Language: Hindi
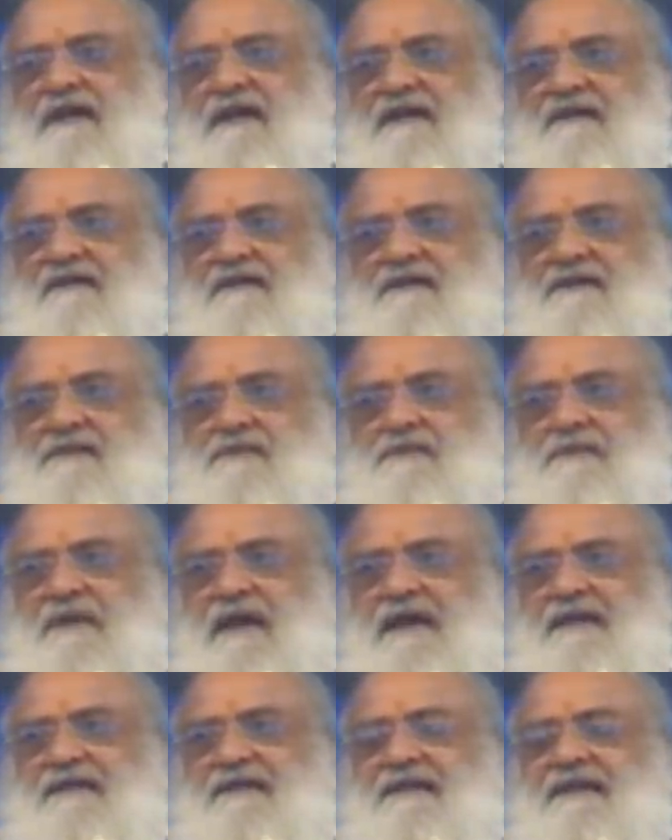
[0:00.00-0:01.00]
सुनाती
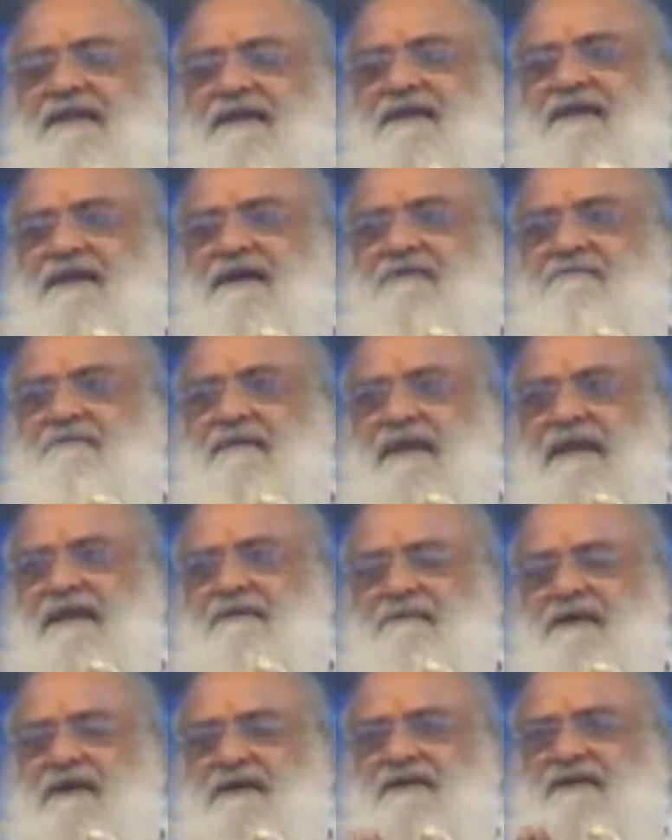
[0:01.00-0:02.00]
है क्या मैंने भक्ति
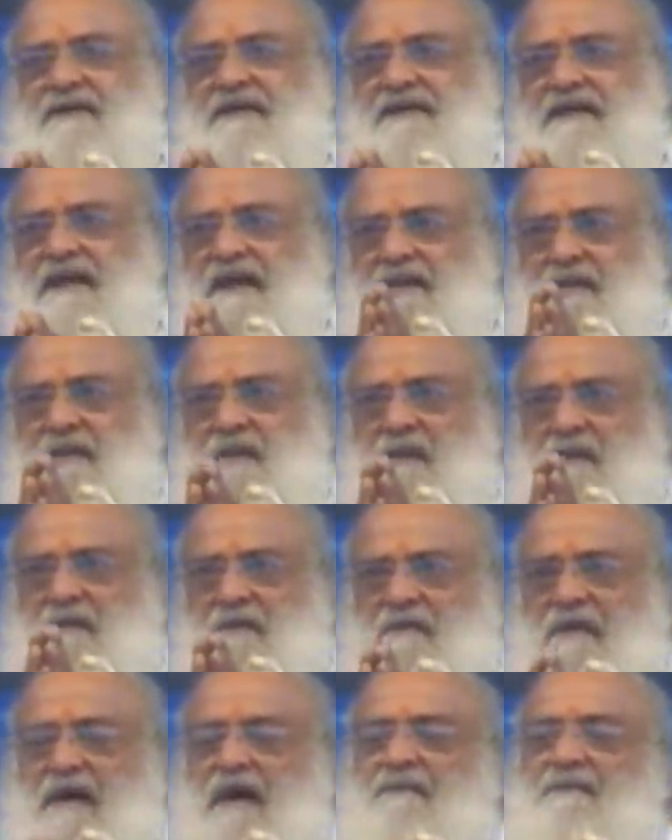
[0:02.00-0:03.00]
किया तो कोई पाप
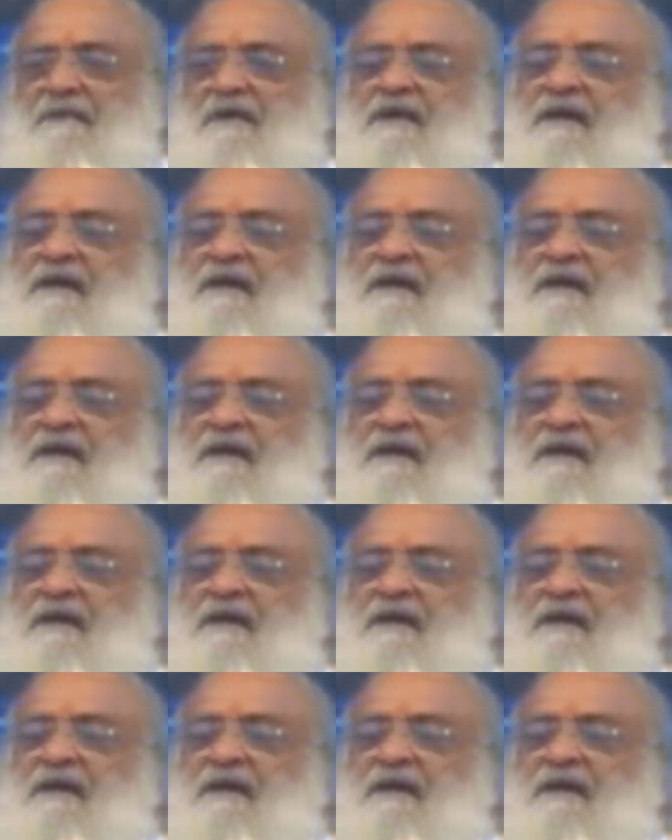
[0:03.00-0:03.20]
किया